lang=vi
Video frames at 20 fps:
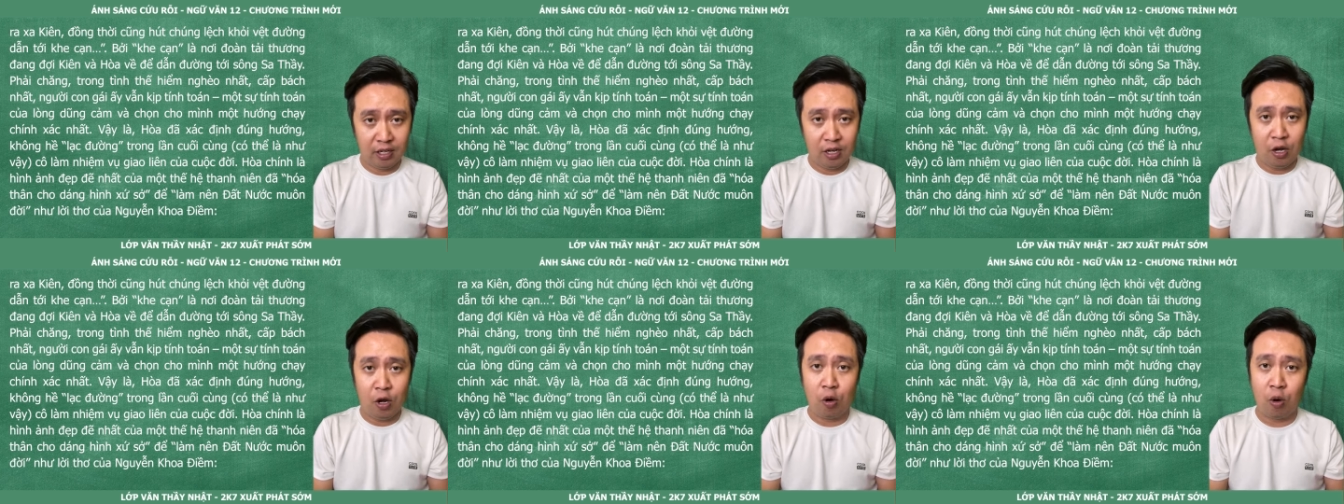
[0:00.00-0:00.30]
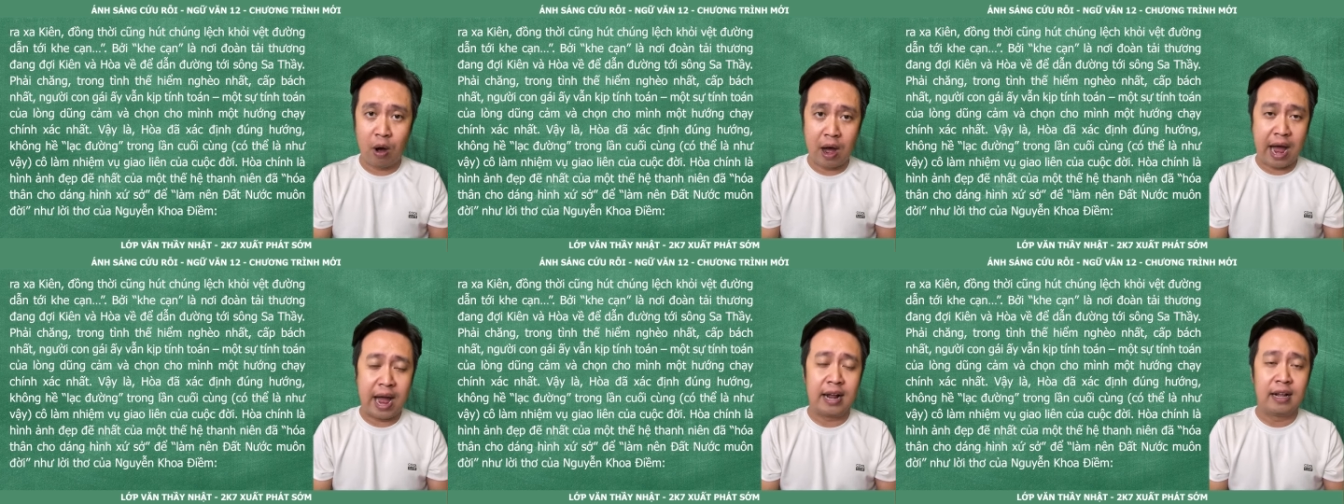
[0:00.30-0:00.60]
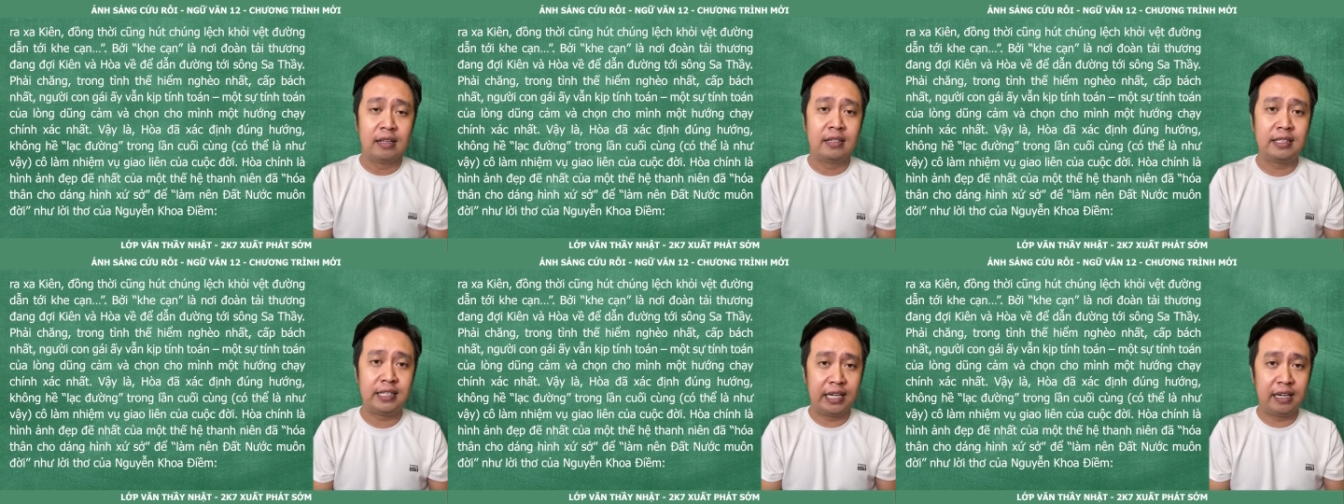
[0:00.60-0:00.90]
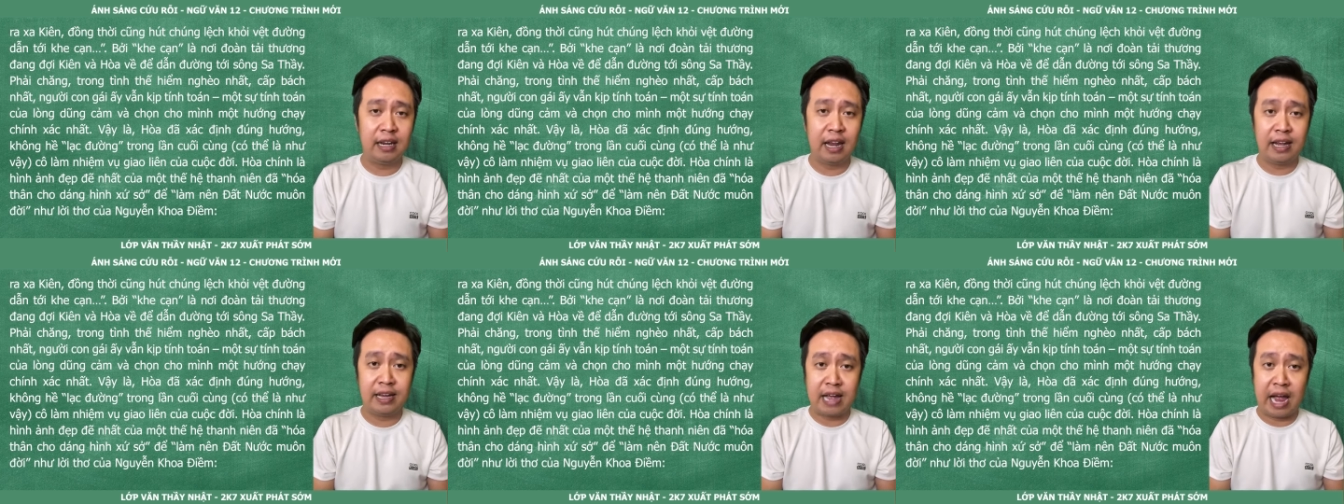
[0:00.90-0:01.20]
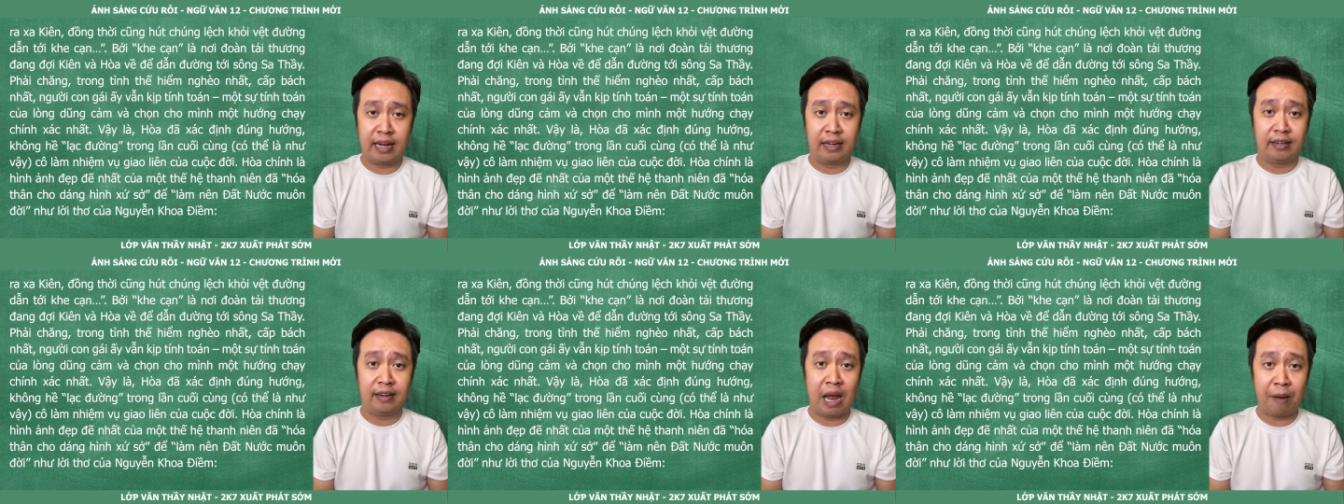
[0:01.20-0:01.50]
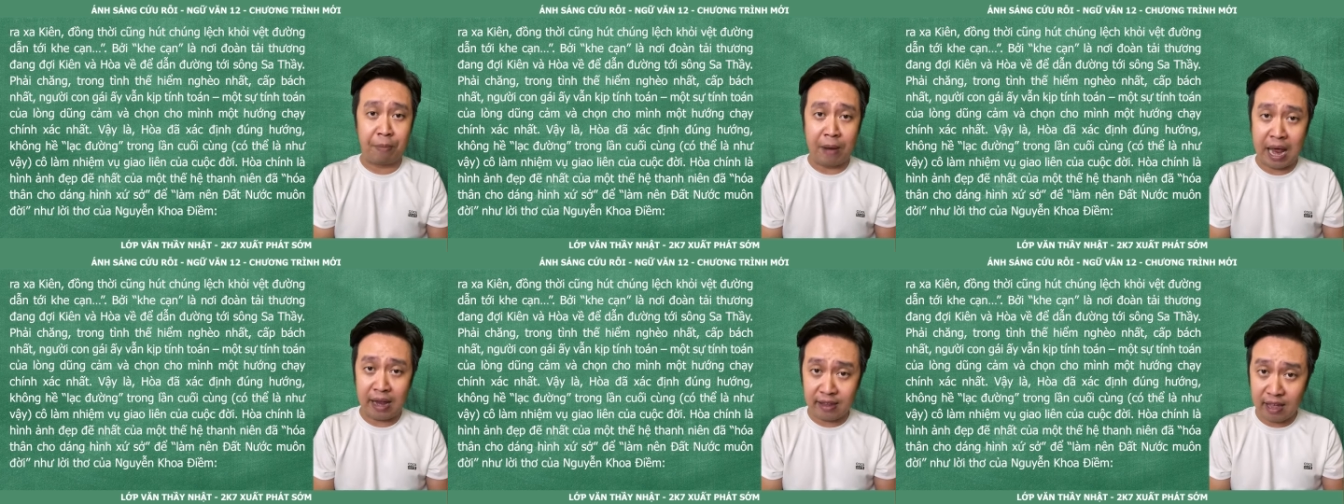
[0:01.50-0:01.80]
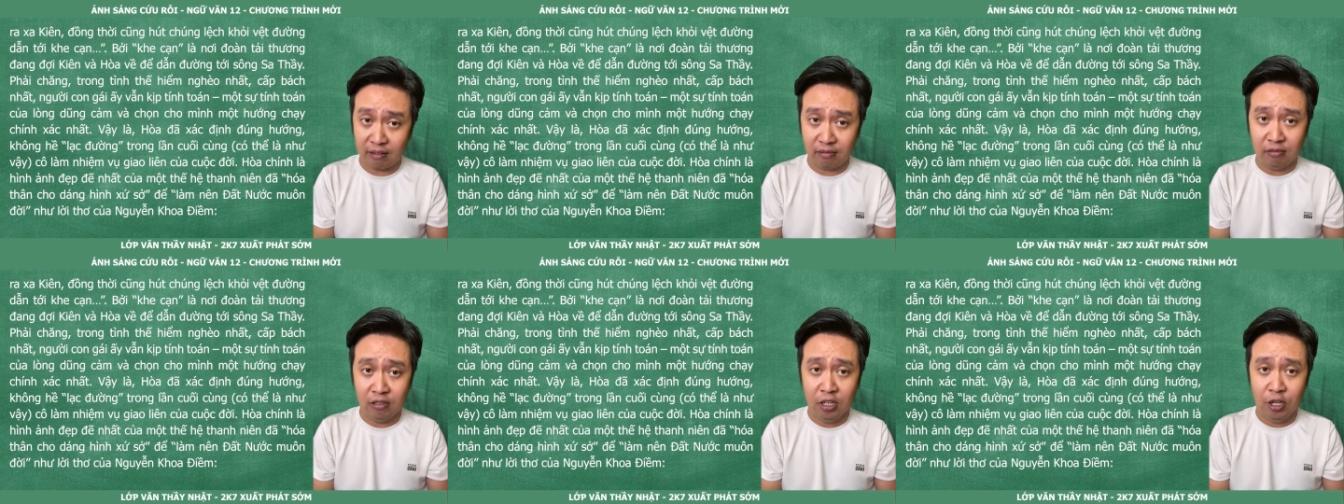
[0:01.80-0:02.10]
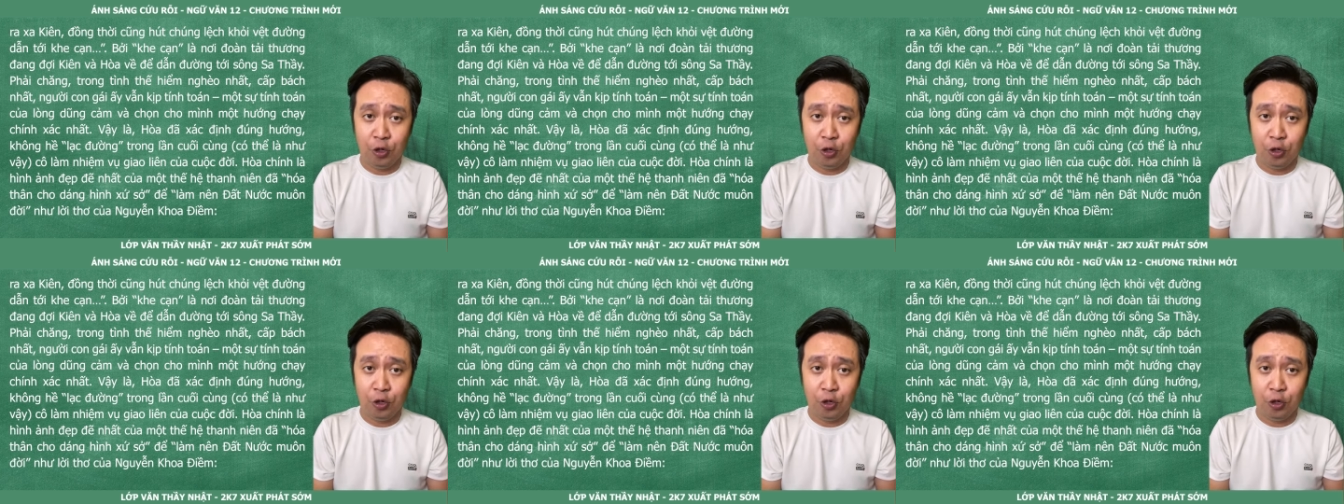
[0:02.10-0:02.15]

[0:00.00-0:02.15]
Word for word: Hòa chính là hình ảnh đẹp đẽ nhất